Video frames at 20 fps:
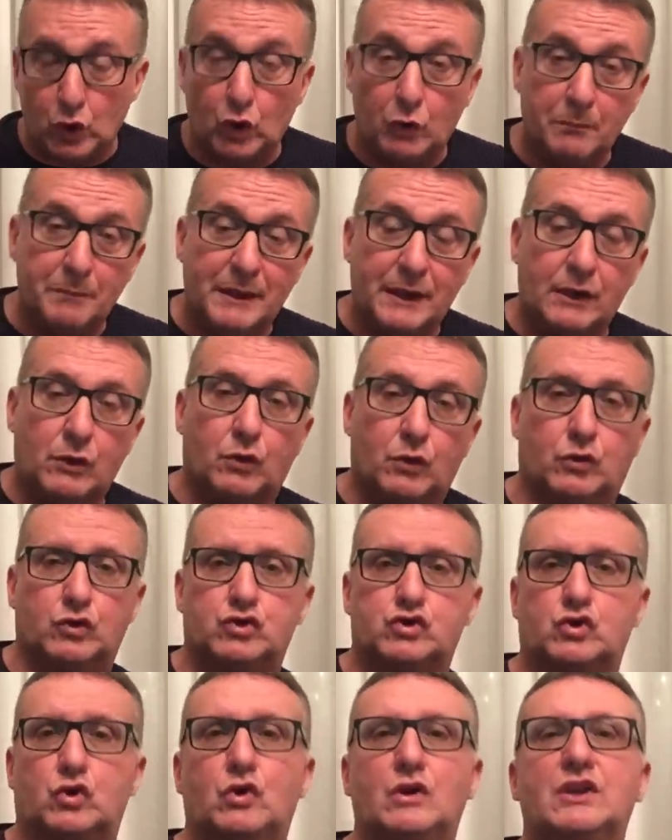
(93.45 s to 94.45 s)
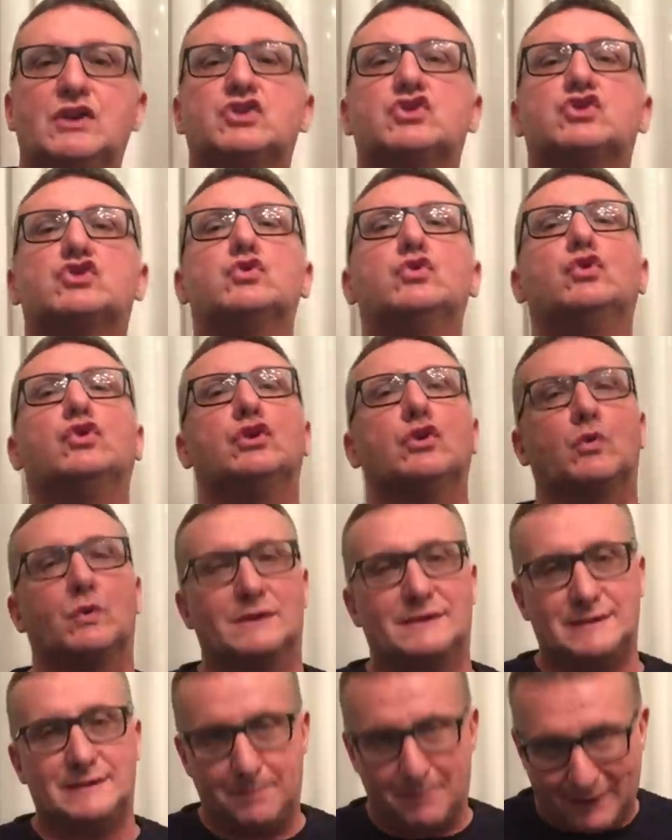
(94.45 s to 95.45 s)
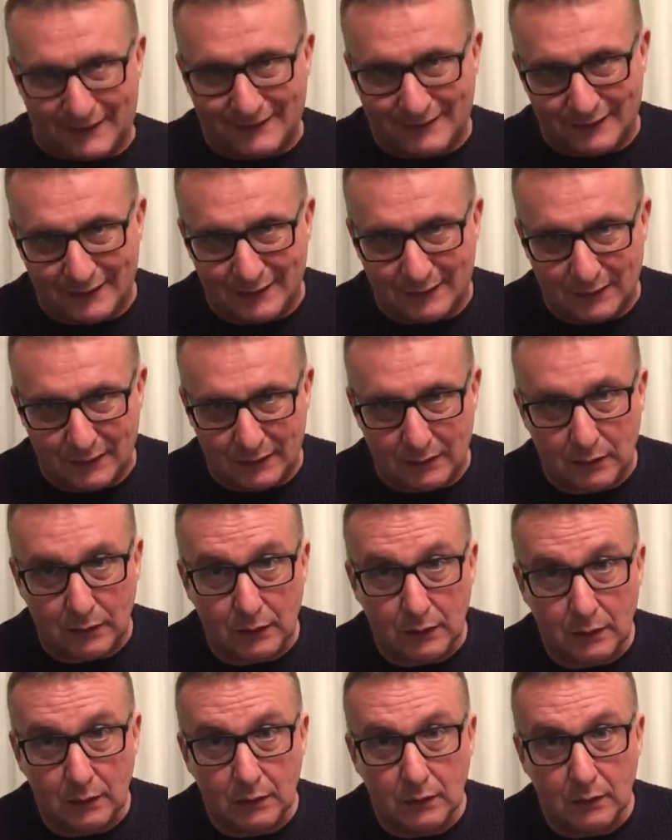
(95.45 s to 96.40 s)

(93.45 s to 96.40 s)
non mi riconosco in nessuno di questi partiti,